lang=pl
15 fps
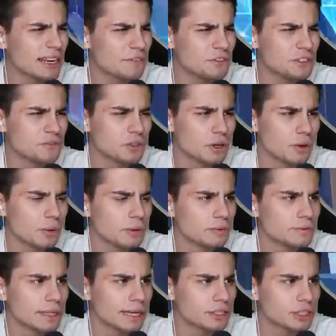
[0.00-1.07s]
trafić w tą
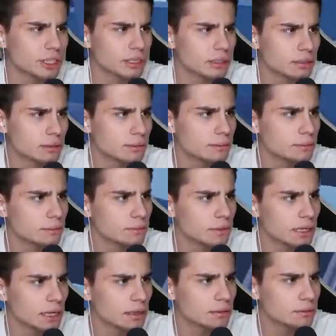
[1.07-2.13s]
tarczę?
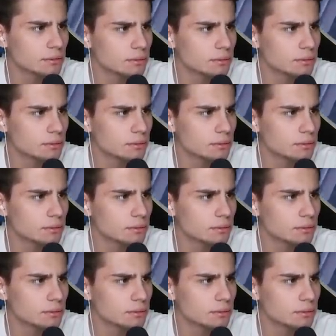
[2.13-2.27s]
Uwaga.